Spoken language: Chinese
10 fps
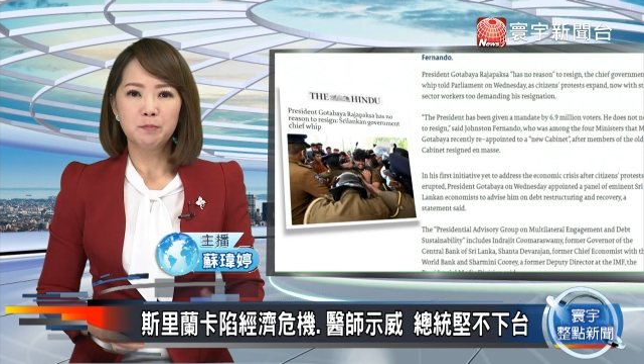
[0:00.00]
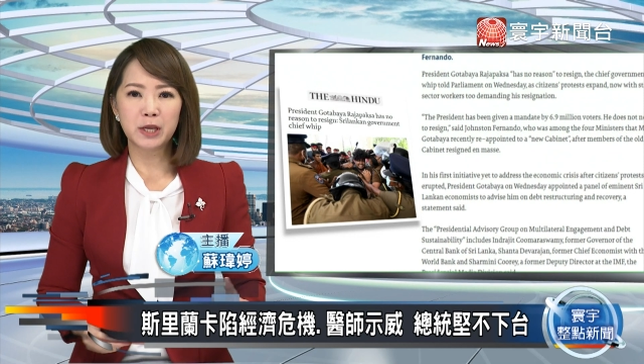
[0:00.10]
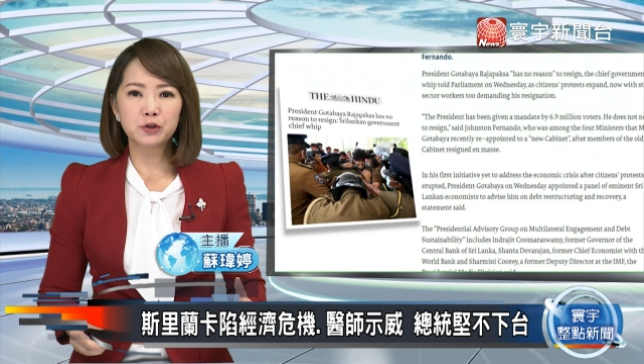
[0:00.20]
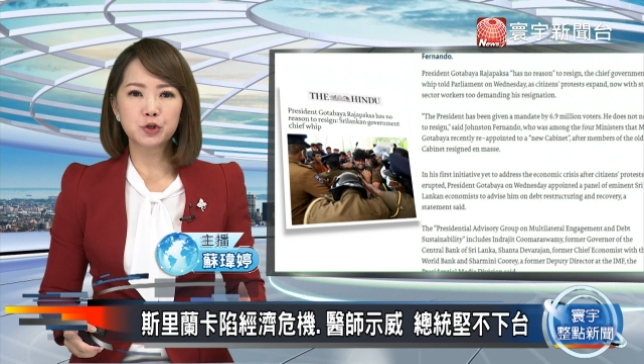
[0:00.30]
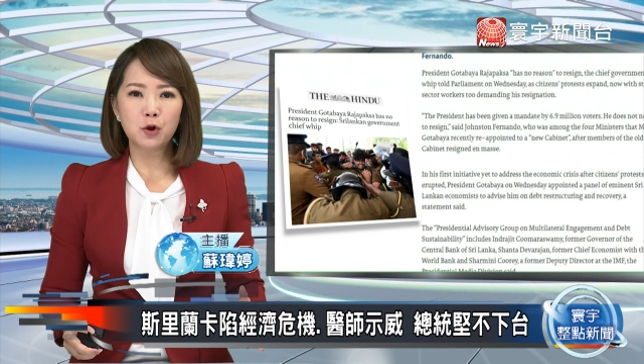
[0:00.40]

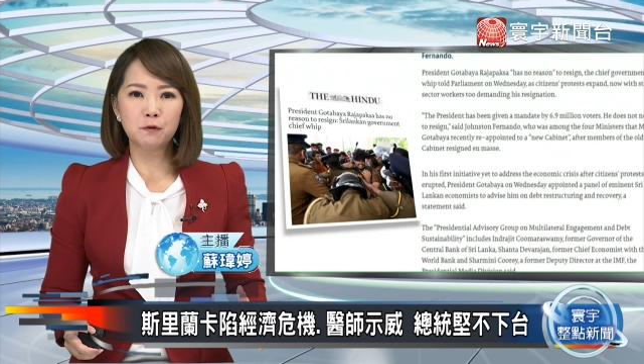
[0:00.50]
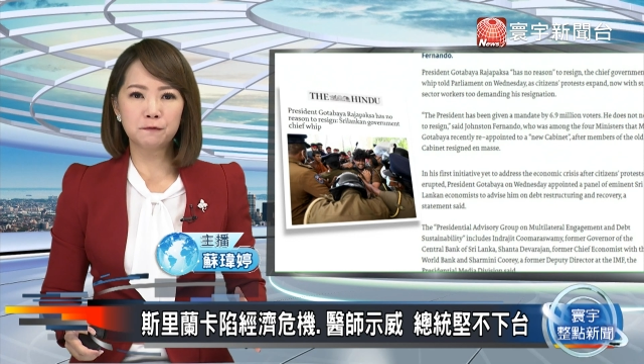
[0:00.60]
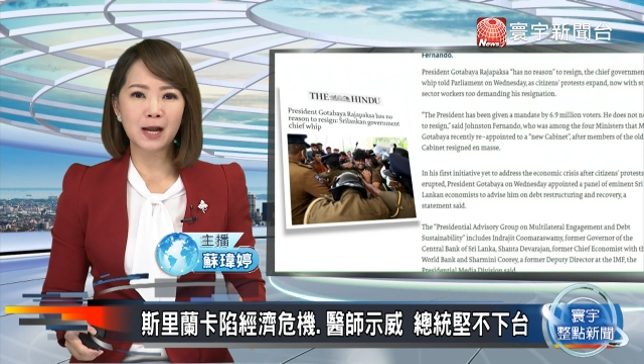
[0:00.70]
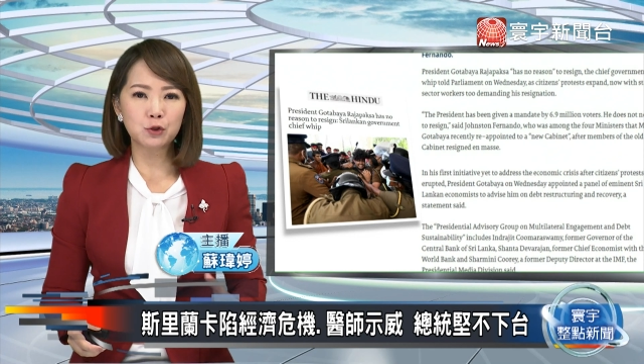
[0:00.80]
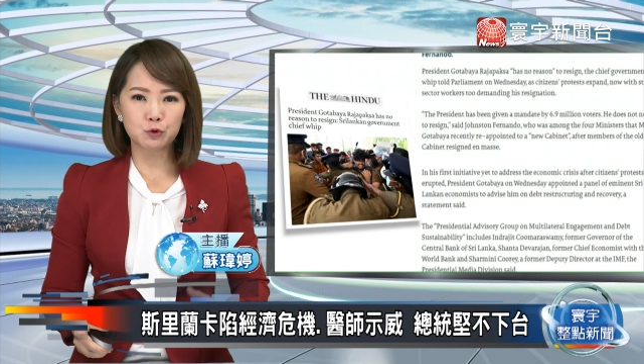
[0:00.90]
民众
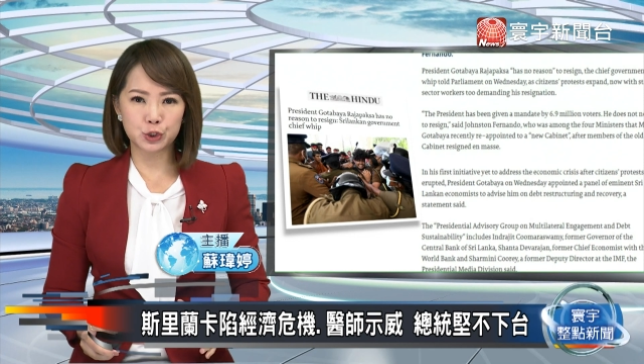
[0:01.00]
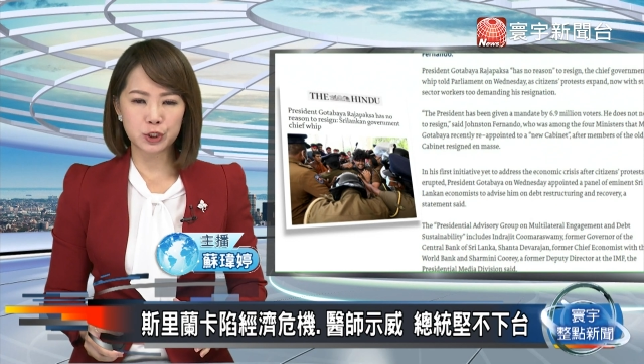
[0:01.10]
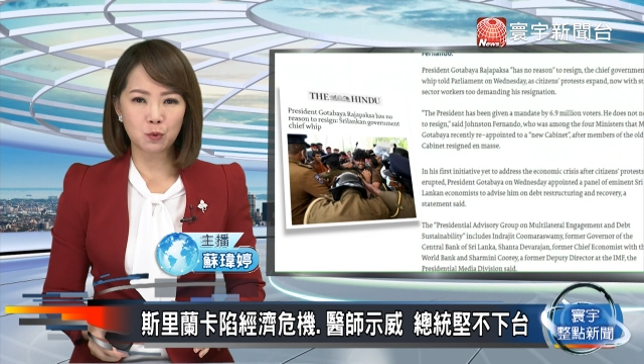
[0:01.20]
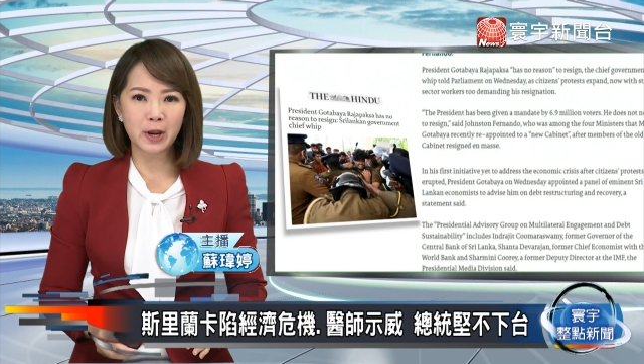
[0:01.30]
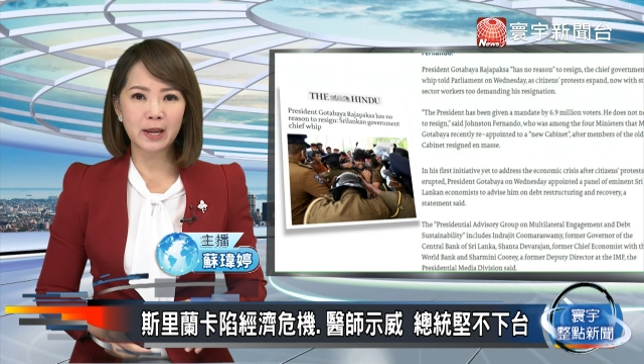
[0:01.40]
发动
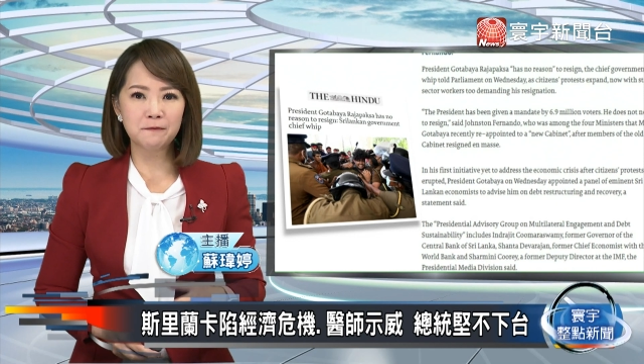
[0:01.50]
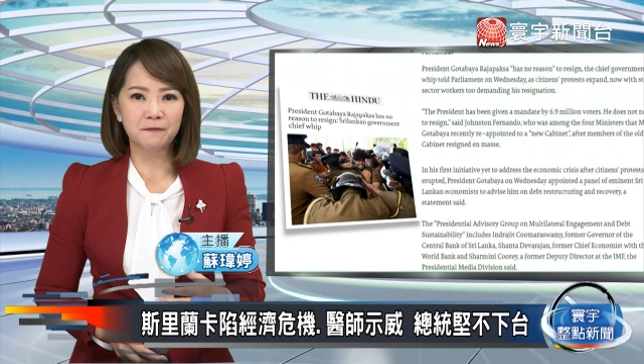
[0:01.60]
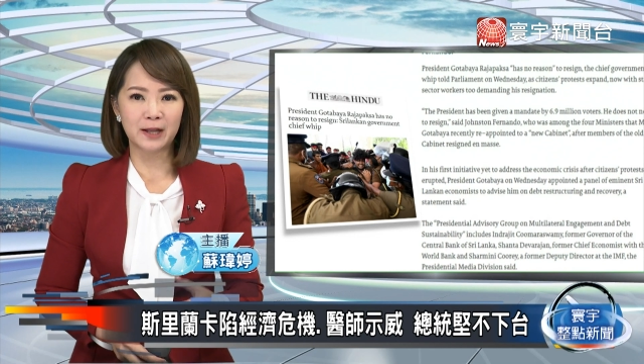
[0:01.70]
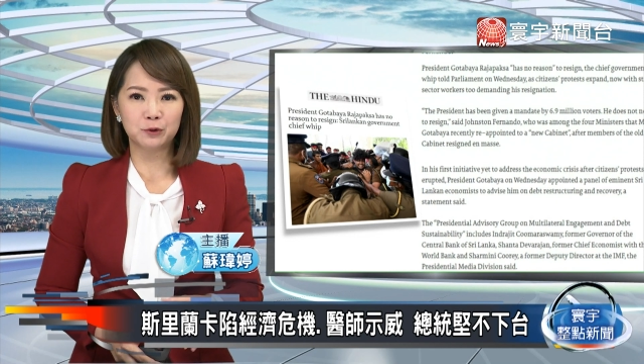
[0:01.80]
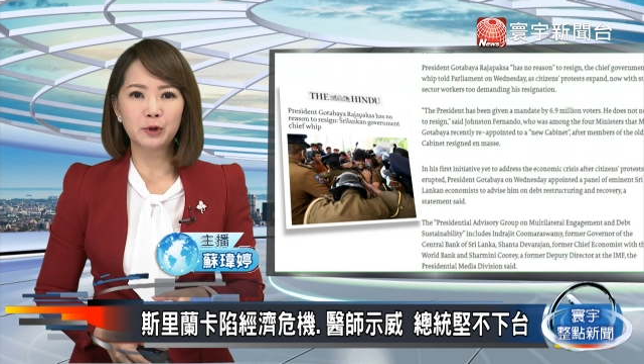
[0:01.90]
示威，
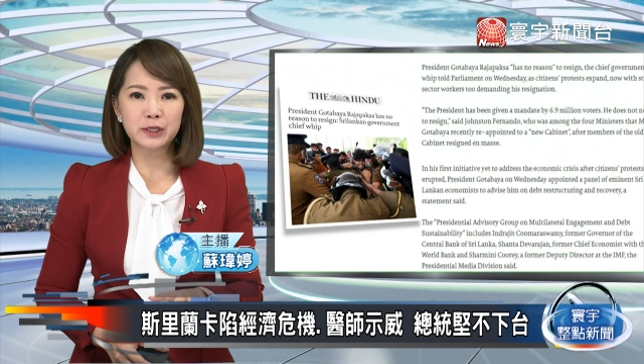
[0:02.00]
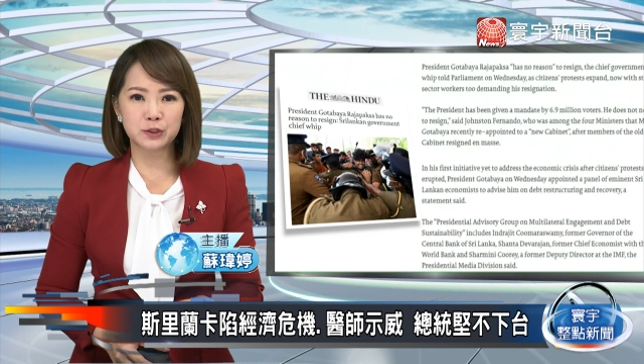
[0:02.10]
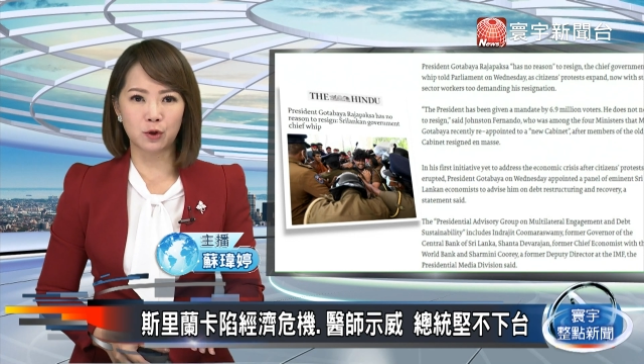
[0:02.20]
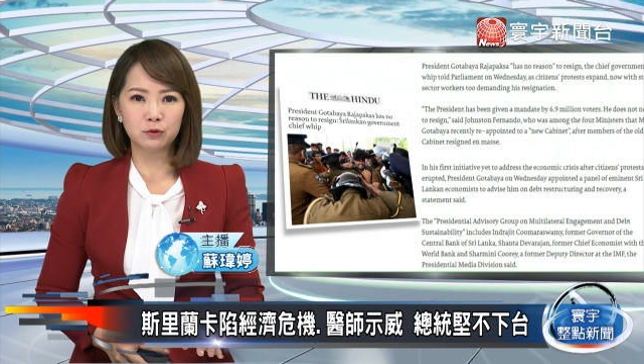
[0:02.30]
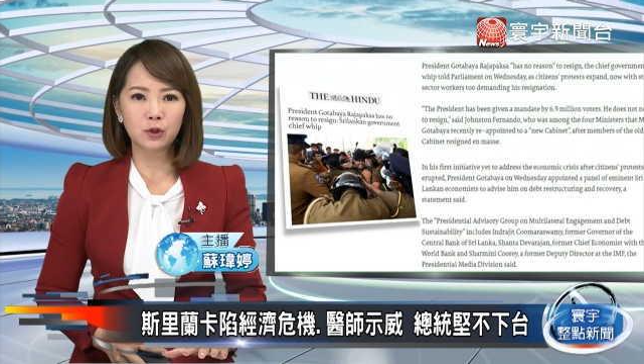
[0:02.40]
反对
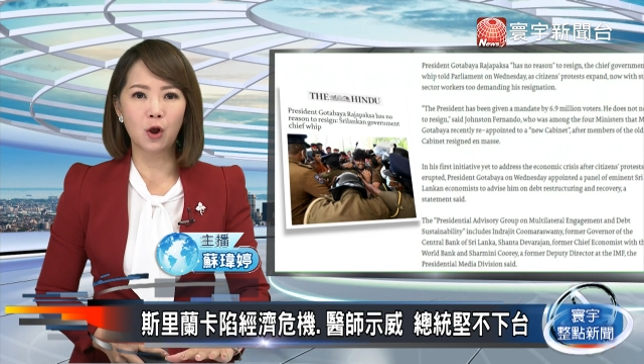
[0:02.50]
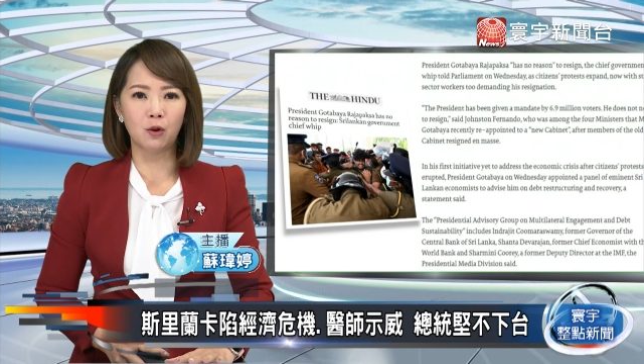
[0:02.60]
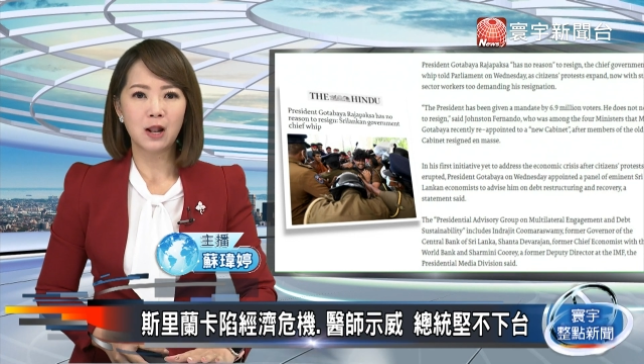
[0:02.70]
总统。